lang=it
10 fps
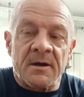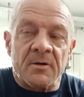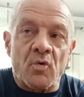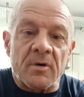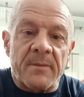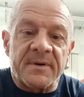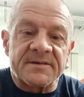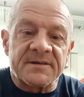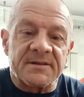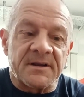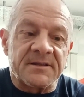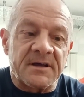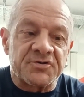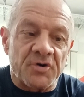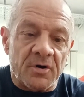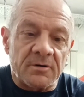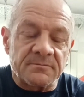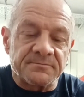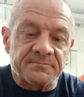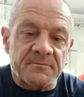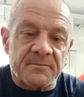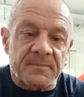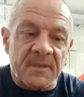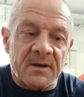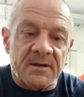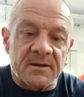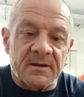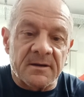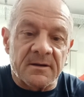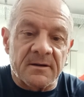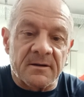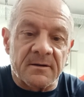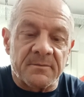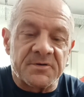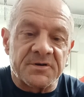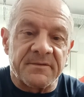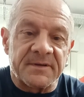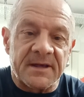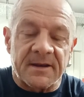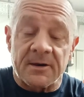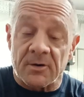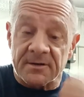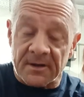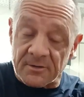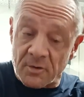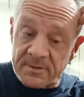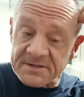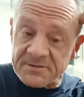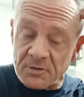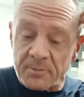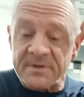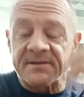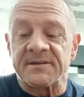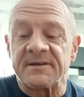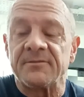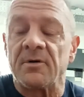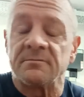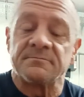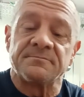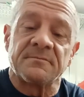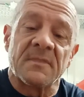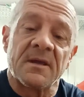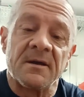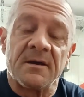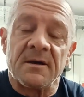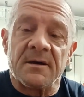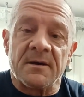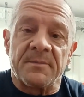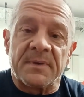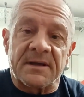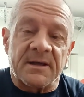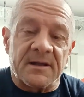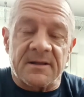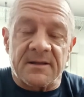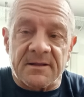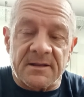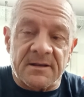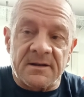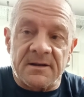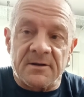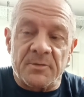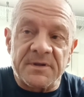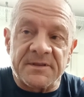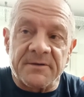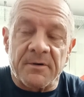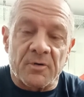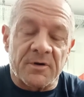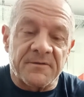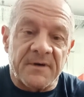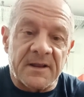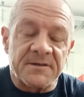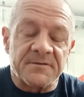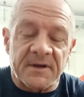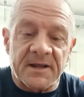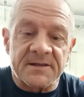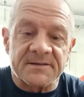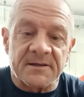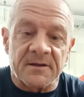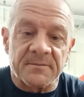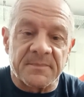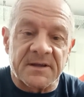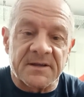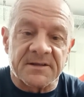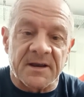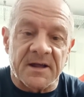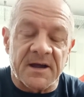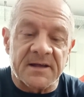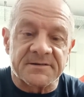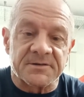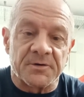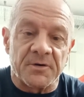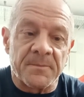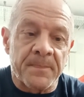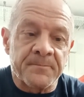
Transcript: Comunque, a prescindere da ciò, eh, bisogna vedere, allora, come dicevo, l'obiettivo, perché l'obiettivo è quello che fa la differenza, perché se il ragazzo